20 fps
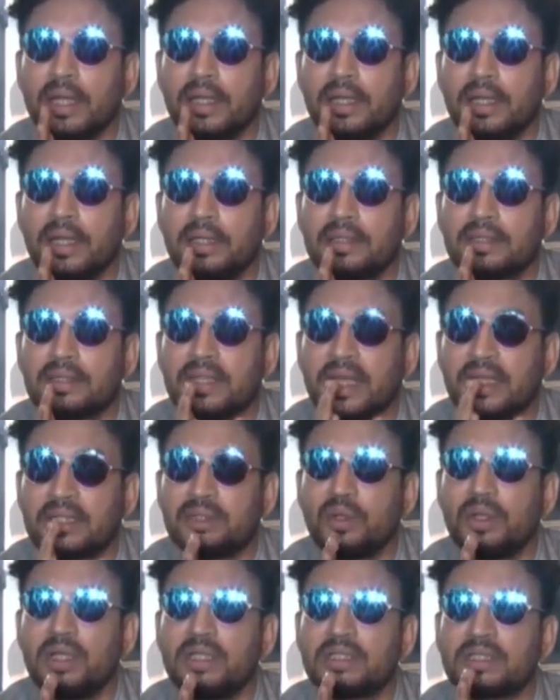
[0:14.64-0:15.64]
తన తండ్రి
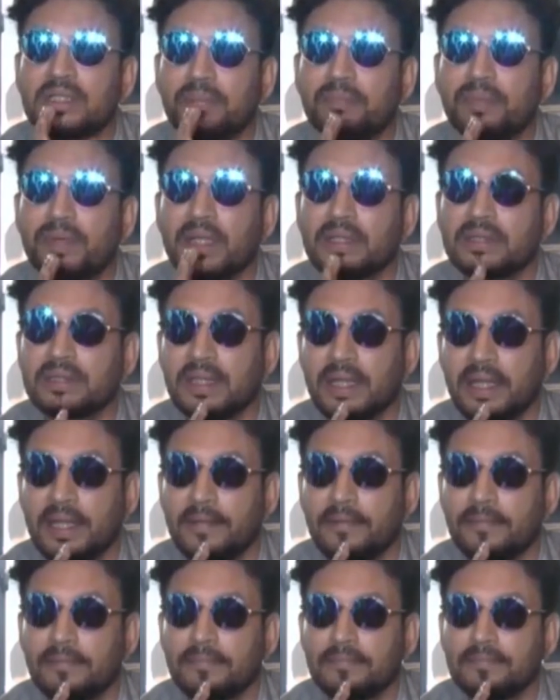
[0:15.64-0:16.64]
వారసత్వాన్ని
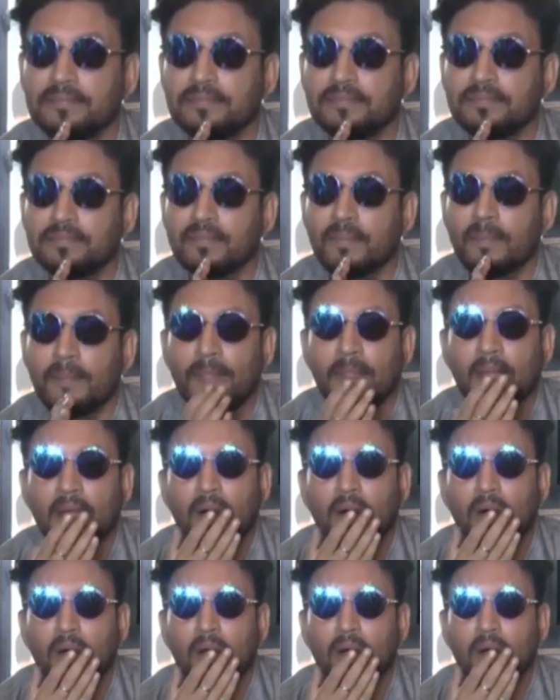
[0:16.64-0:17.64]
పుణికిపుచ్చుకొని బాలీవుడ్లోకి